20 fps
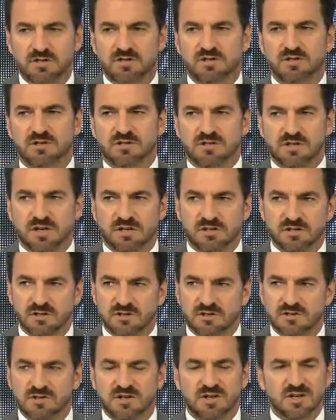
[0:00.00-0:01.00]
démanteler
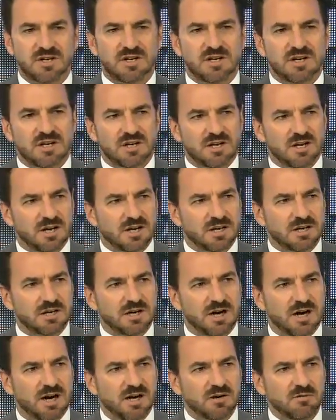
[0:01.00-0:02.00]
un petit peu, d'analyser les
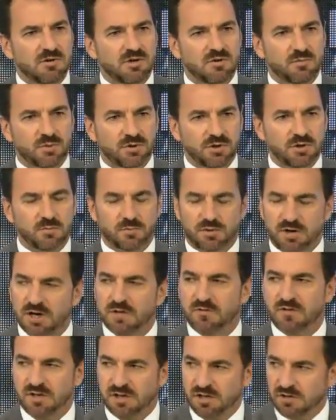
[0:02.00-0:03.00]
personnes impliquées
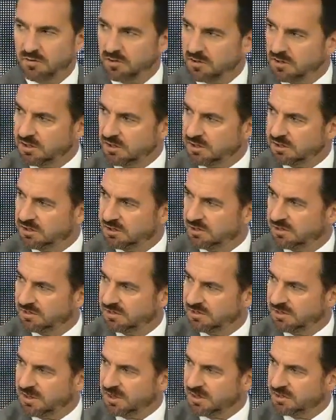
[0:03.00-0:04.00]
par ces transactions, eh
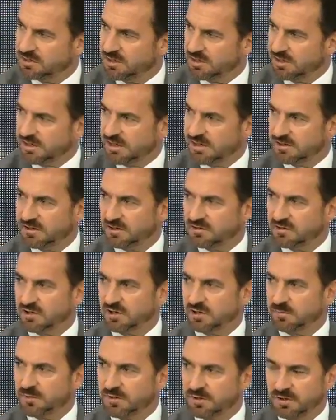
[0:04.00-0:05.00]
bien, je mettrais tout de
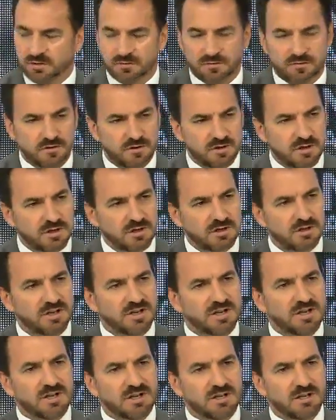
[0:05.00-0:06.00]
même les
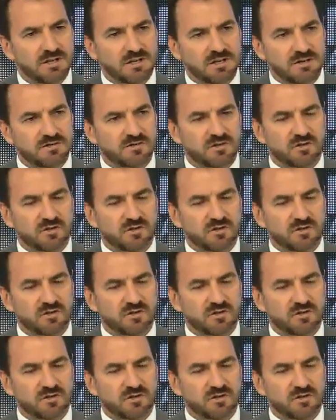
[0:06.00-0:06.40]
investisseurs